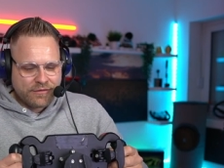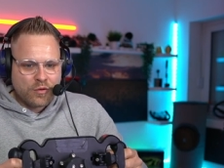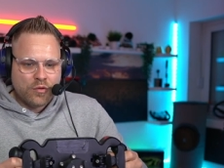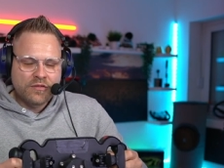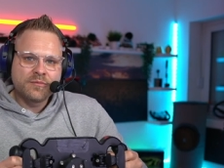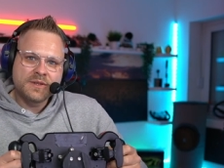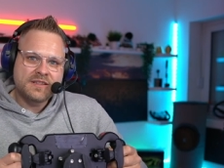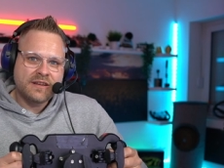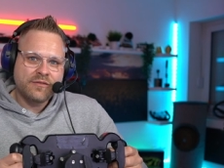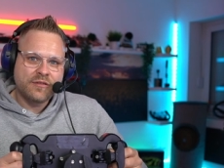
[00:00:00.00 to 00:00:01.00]
Kurven mit
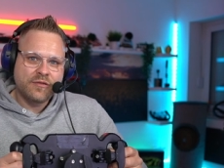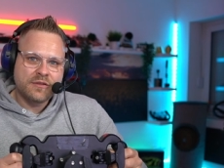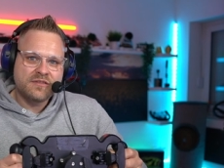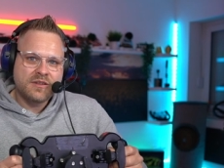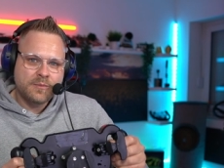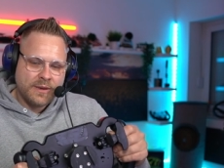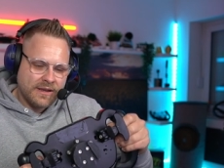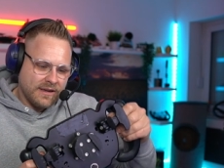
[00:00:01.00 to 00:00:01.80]
sehr viel Force Feedback